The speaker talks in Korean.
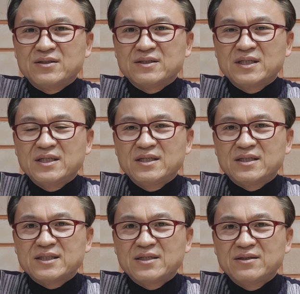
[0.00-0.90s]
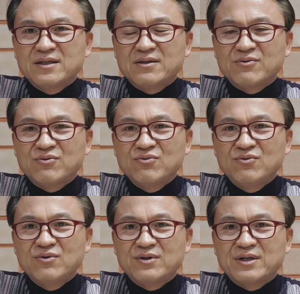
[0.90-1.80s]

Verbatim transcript: 등산이나 산을 가고 운동을